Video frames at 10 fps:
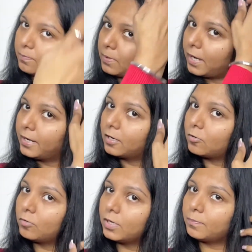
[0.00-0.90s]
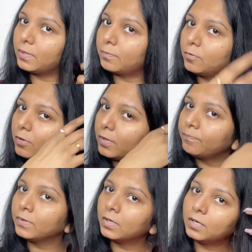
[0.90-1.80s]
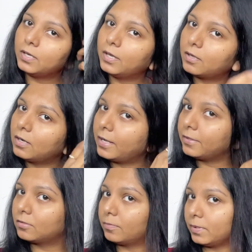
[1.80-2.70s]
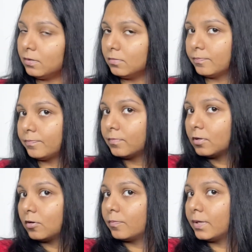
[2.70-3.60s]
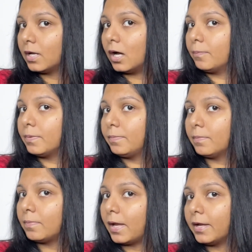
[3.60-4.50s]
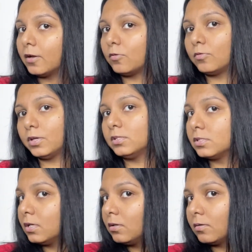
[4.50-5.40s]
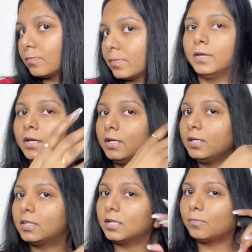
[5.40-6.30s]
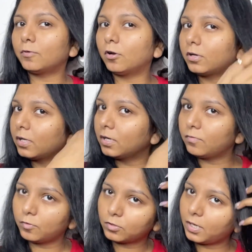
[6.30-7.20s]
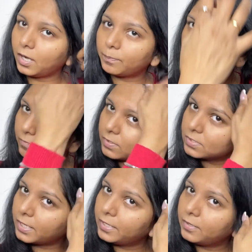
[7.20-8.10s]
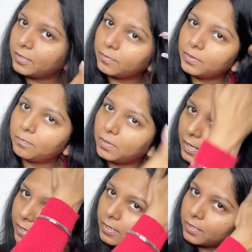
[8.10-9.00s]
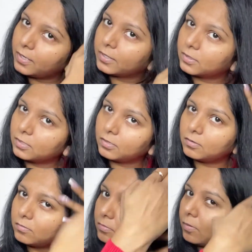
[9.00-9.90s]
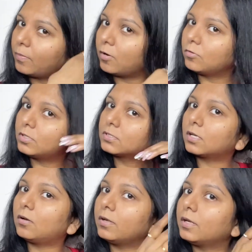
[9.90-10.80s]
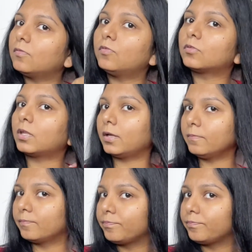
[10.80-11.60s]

अप्लाई कर लूंगी अपने पूरे हेयर लेंथ में और मैं यहाँ पर भी अप्लाई कर लूंगी इसे इतना प्रोडक्ट इनफ होता है आपके वन साइड हेयर में अप्लाई करना इतना अमाउंट इसका इनफ होता है